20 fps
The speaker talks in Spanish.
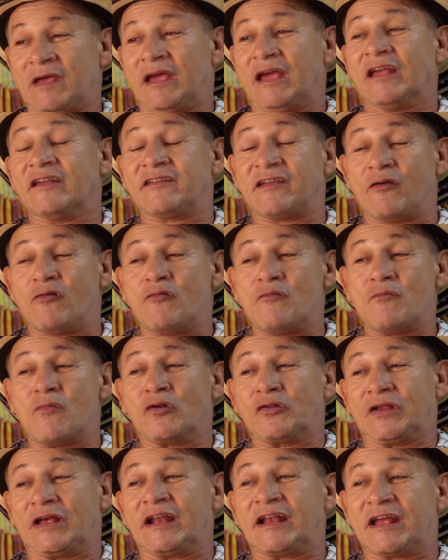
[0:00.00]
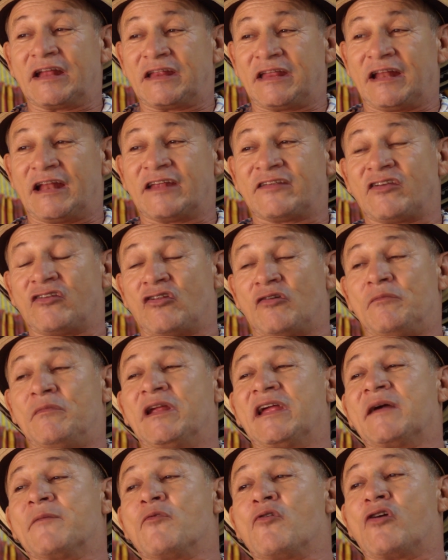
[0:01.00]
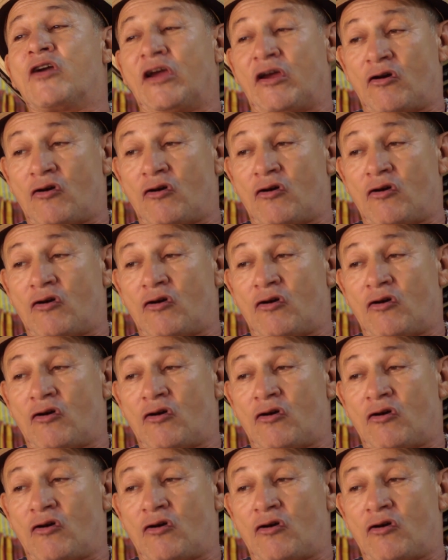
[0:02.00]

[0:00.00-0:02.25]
Ese es un motel que tiene ese nombre y que porque